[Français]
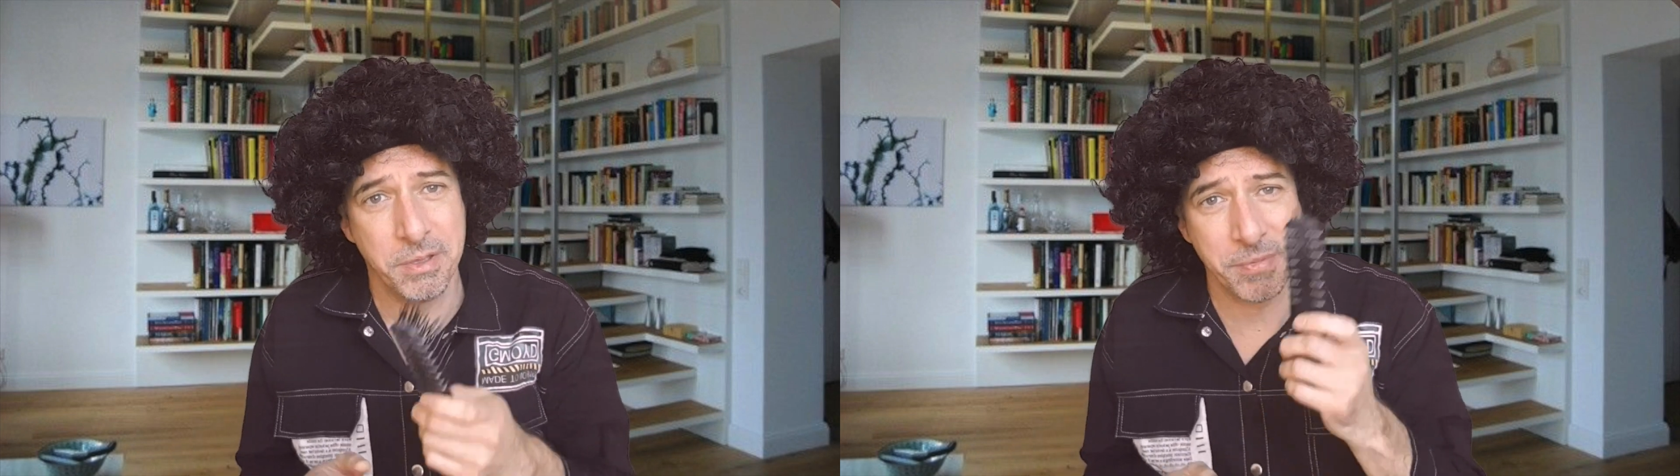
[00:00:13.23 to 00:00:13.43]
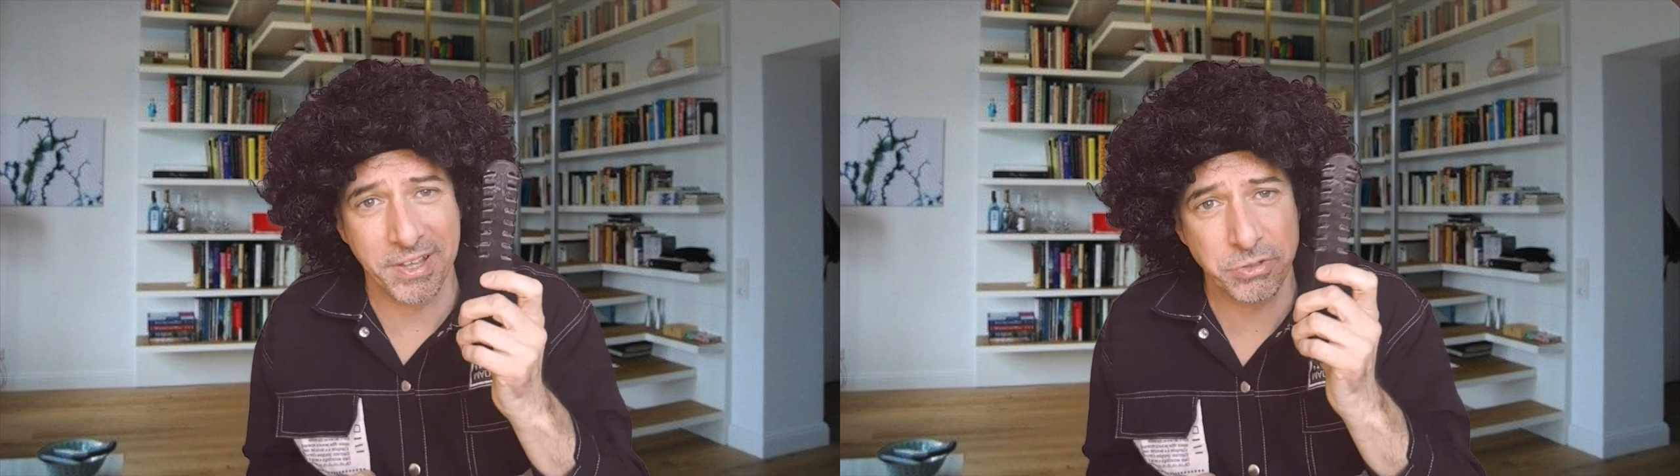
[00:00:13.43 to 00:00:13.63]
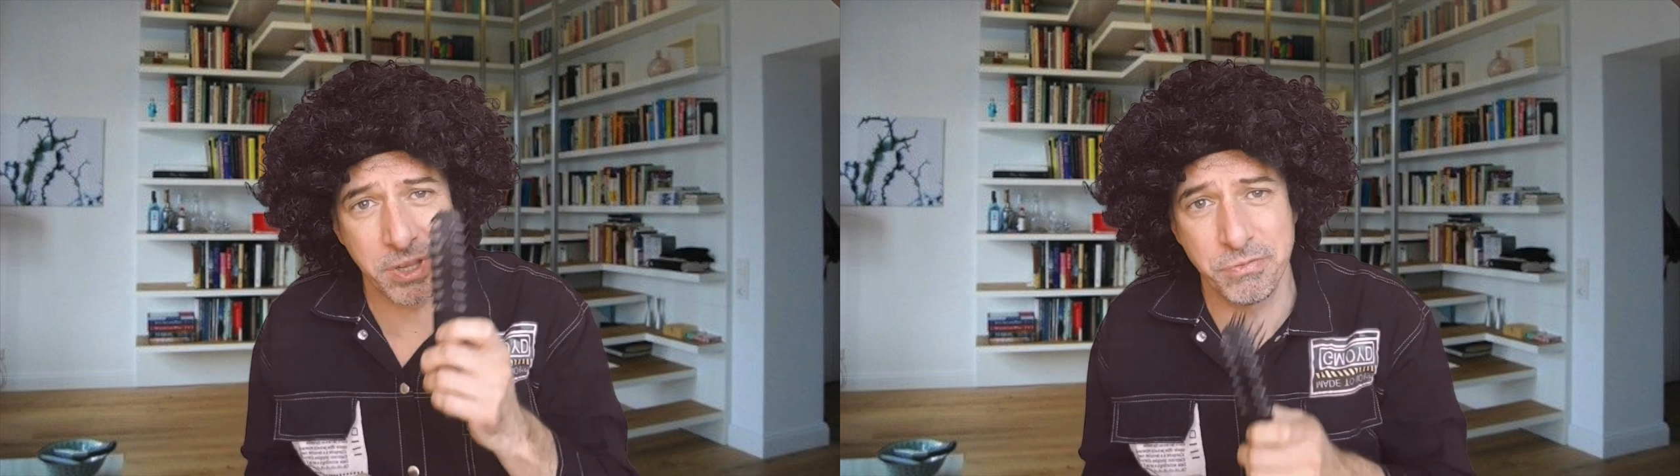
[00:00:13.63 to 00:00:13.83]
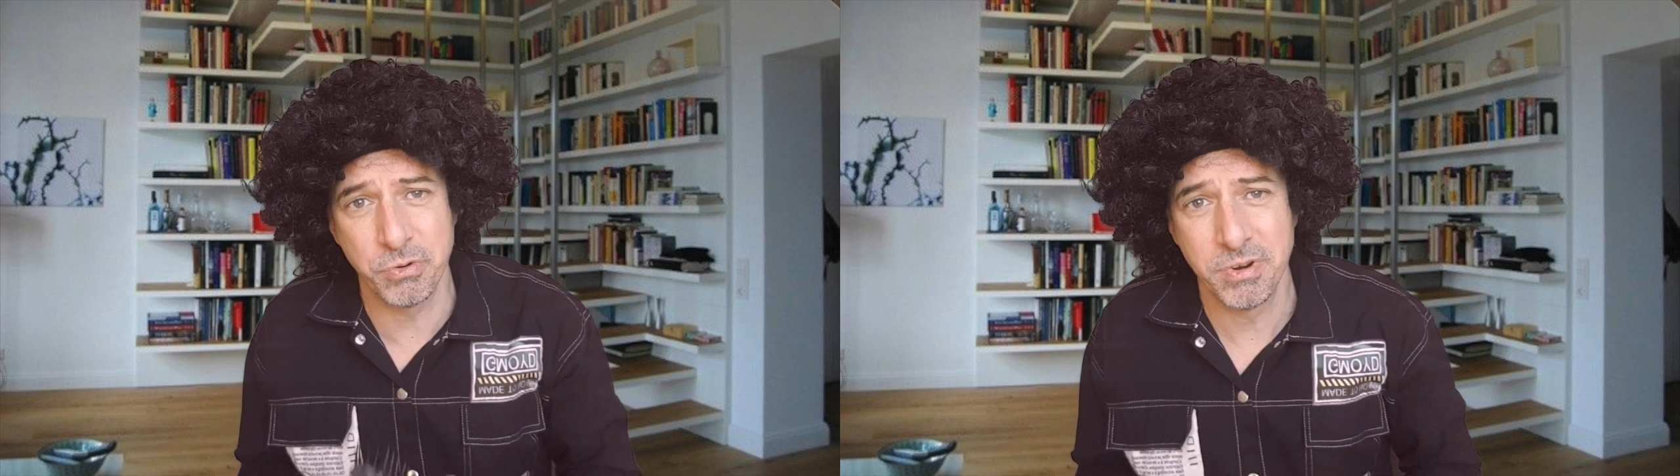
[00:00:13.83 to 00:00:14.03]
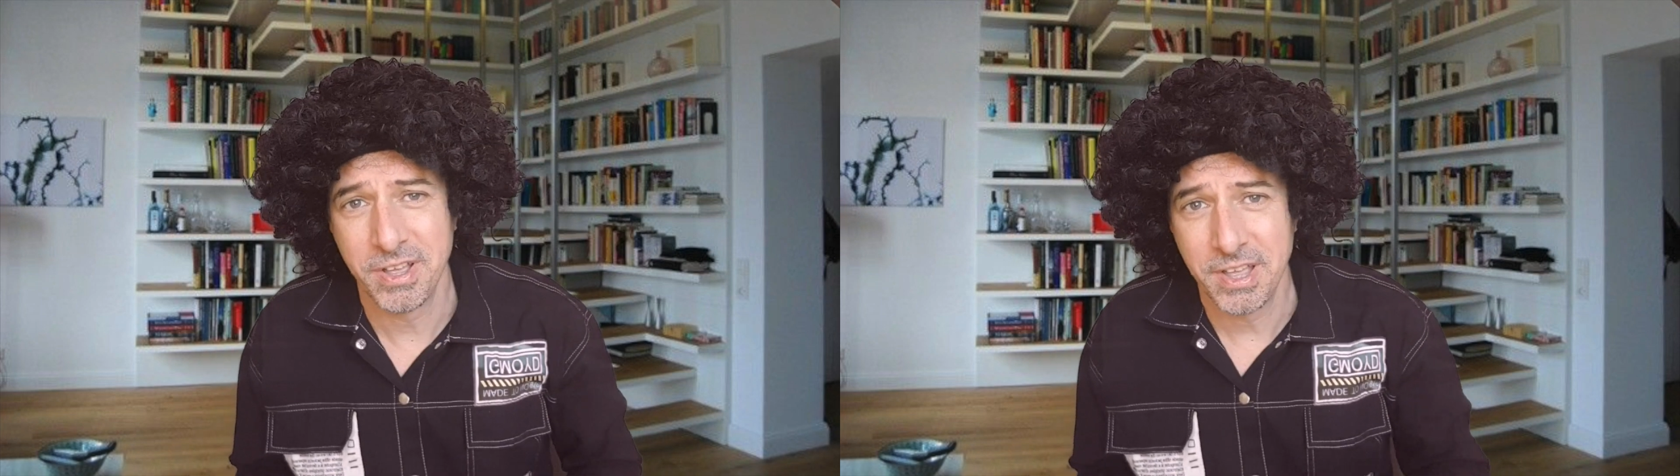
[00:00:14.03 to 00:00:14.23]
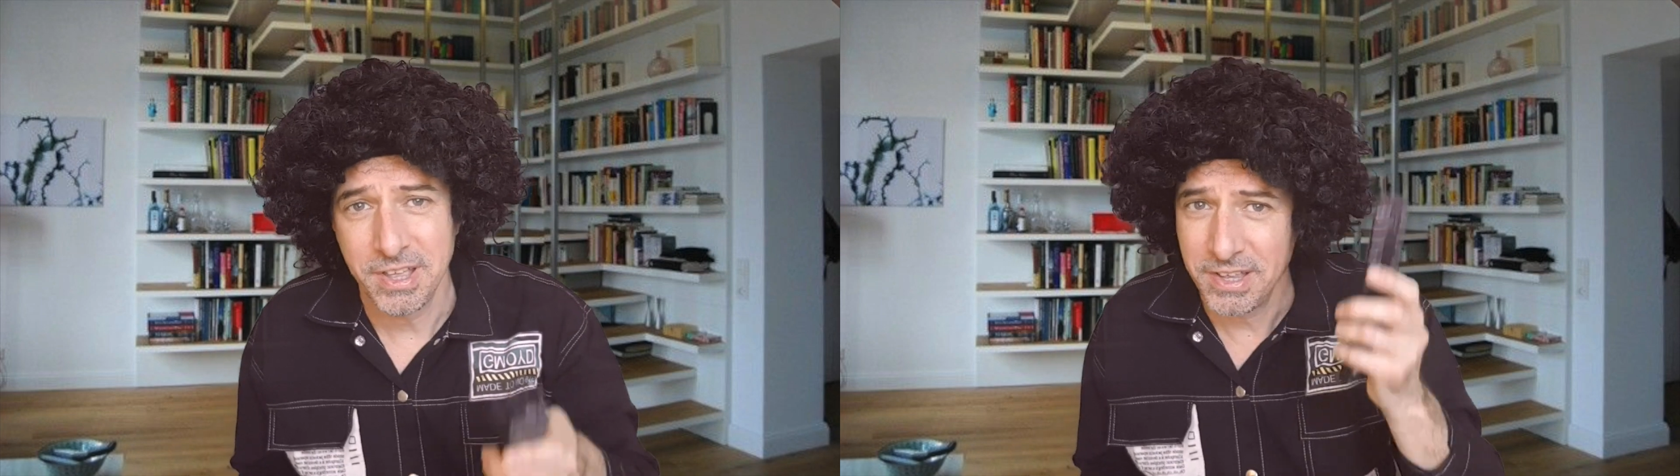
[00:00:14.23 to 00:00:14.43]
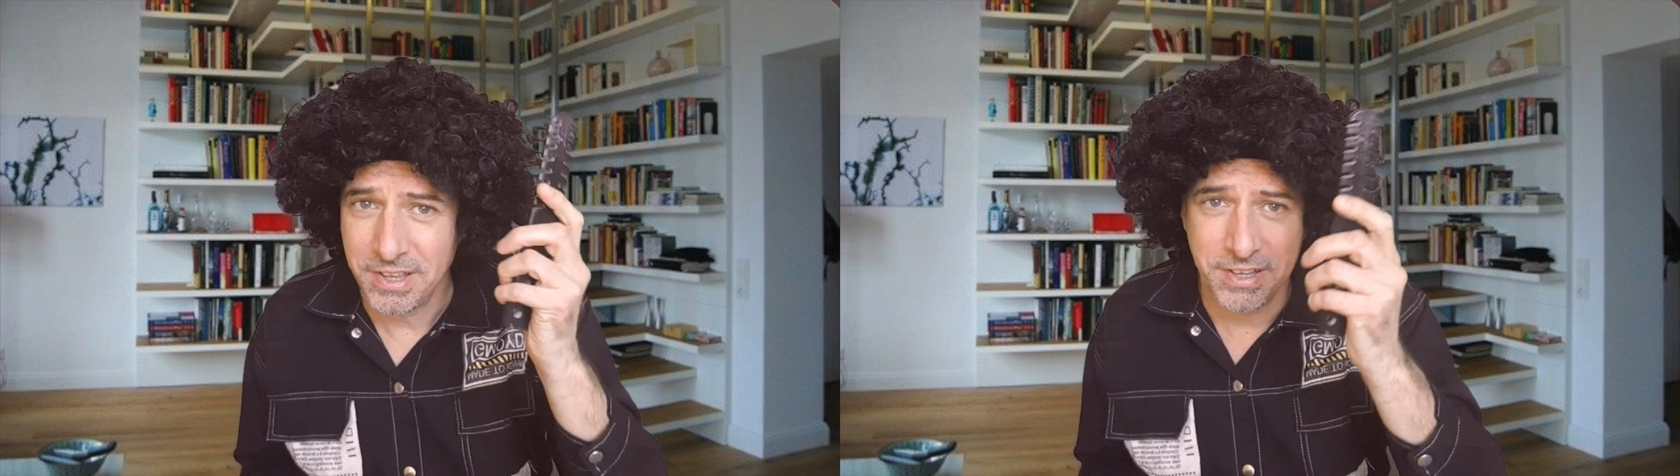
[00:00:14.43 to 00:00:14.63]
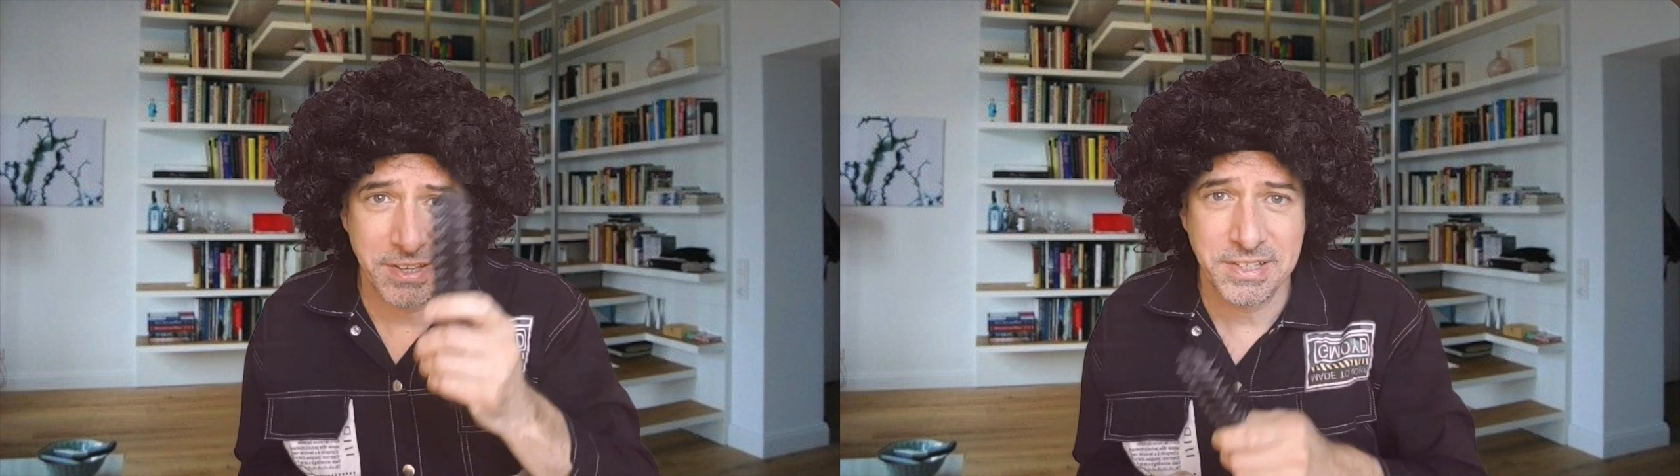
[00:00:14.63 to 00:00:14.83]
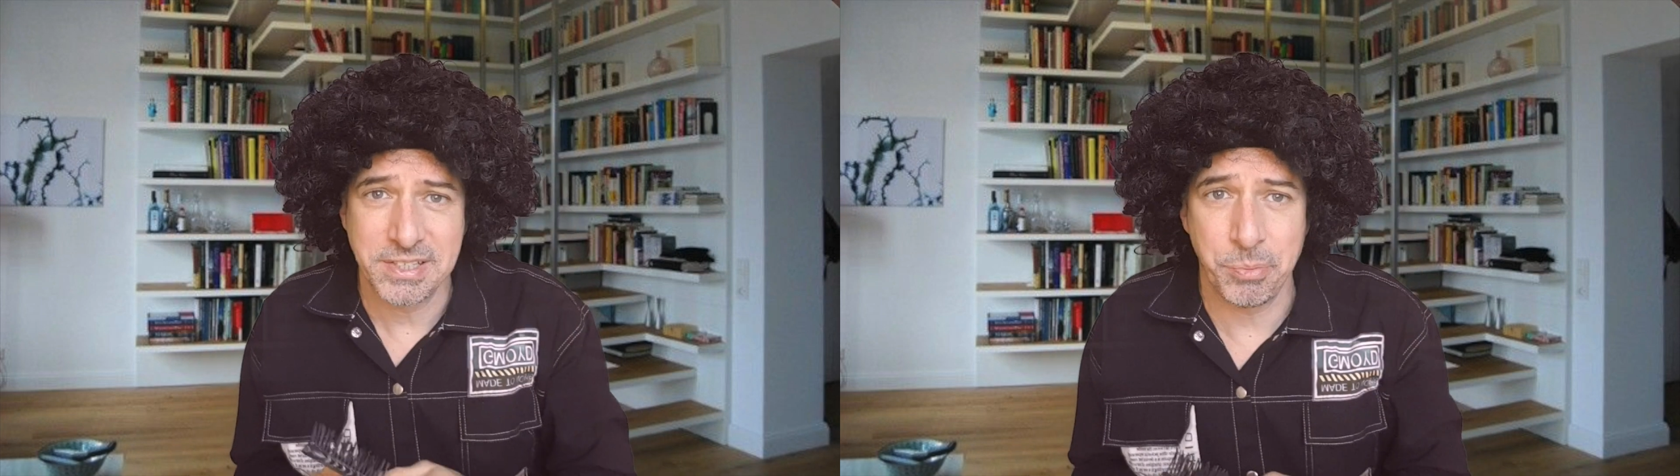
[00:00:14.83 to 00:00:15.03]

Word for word: Mais rassurez-vous, ça